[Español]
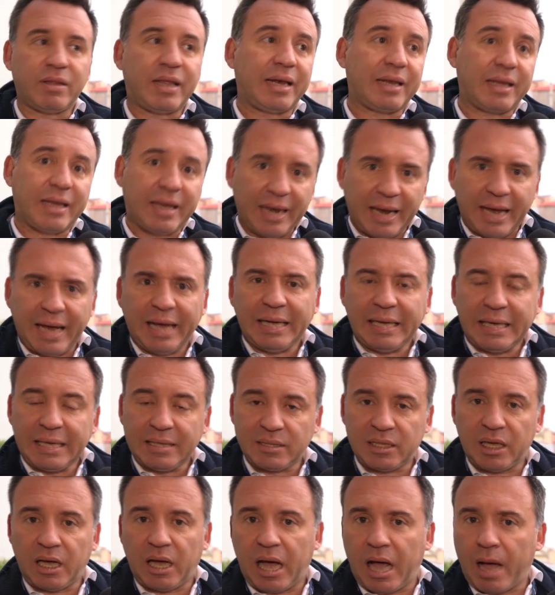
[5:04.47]
dar
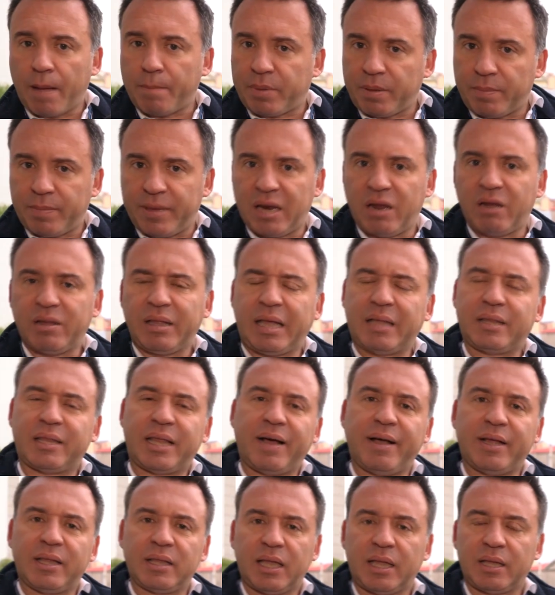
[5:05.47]
gracias, a primera
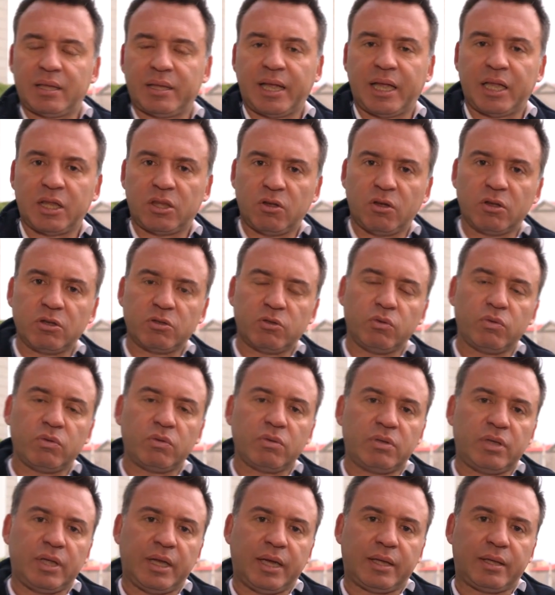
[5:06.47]
están, están todas
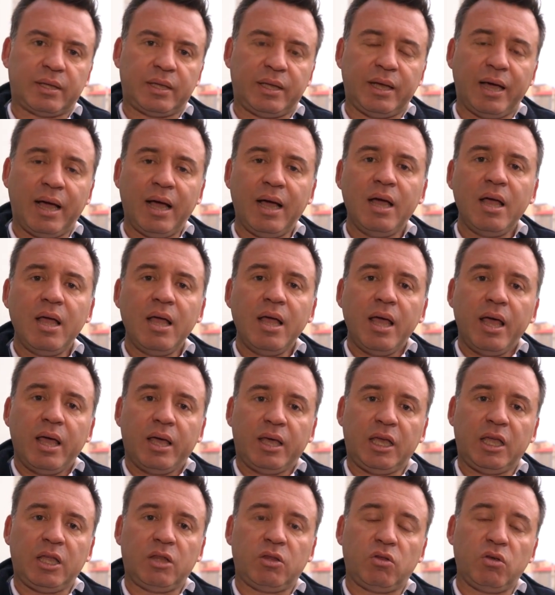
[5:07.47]
sus directivas
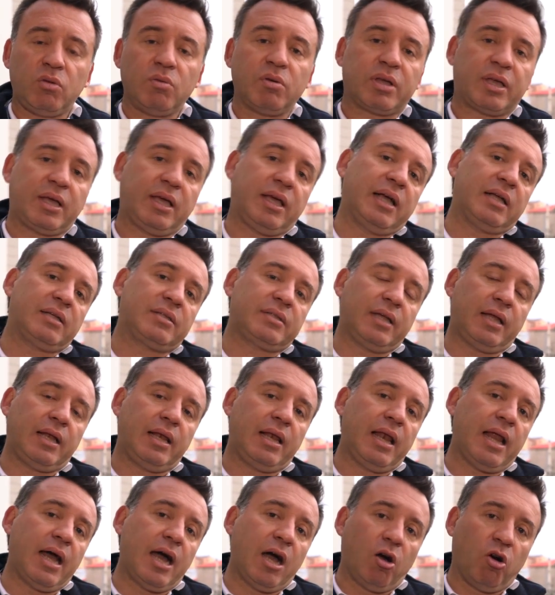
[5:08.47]
y tuvimos que
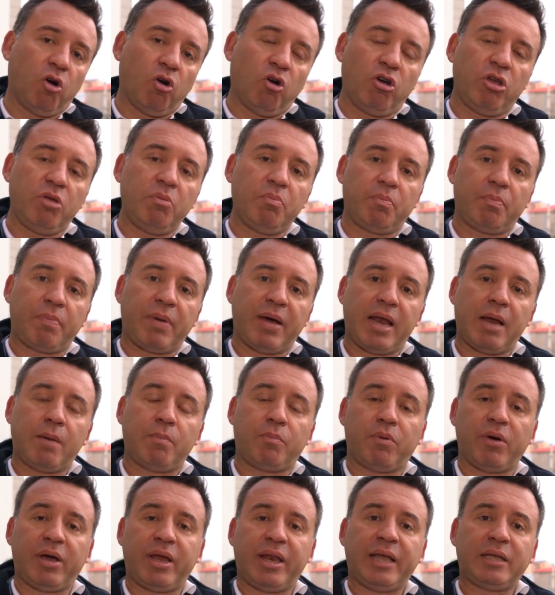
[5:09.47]
hacerla hoy para
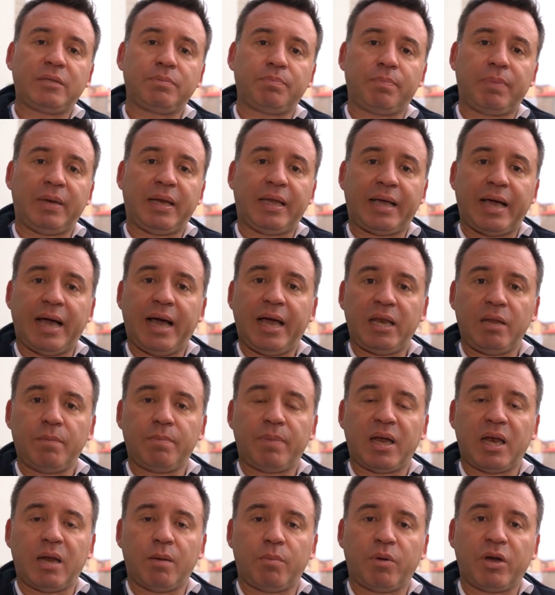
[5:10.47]
poder explicar y
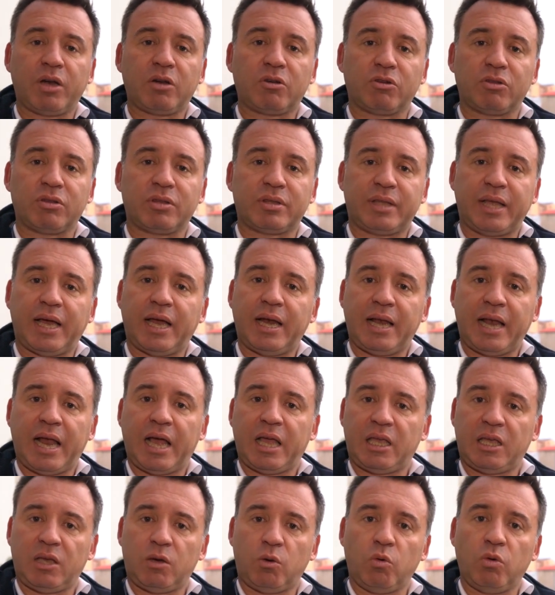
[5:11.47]
para poder contar
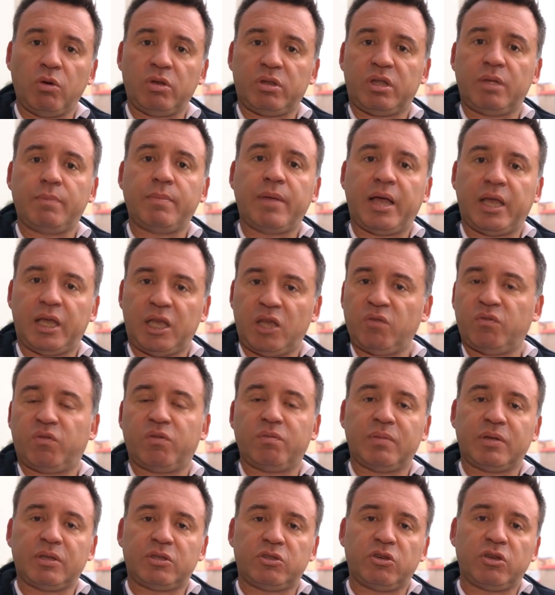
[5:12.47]
la última
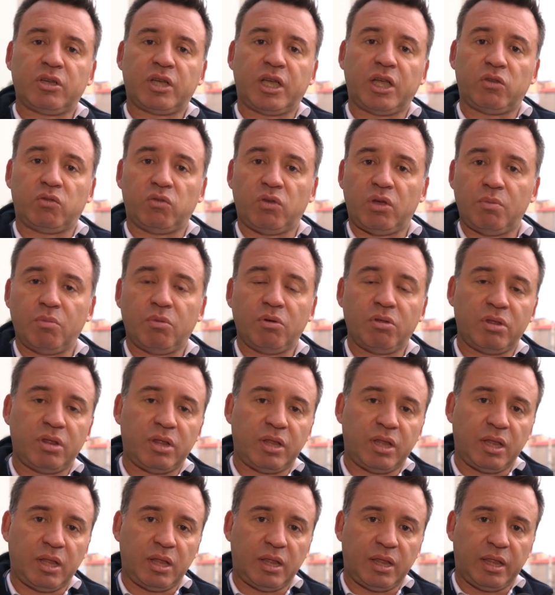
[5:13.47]
información que
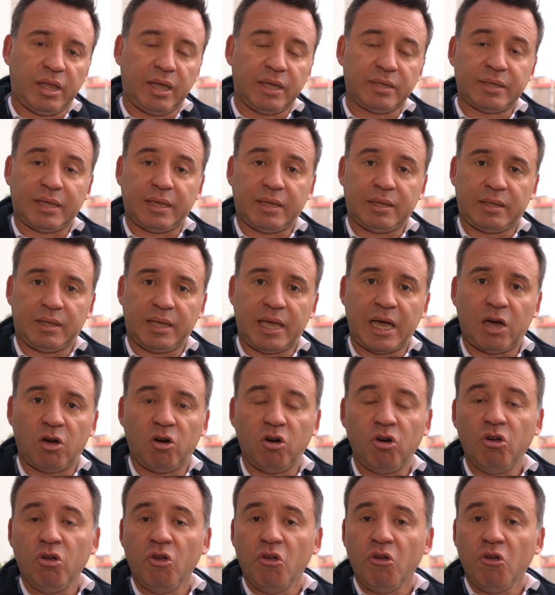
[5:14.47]
tuvimos desde Santiago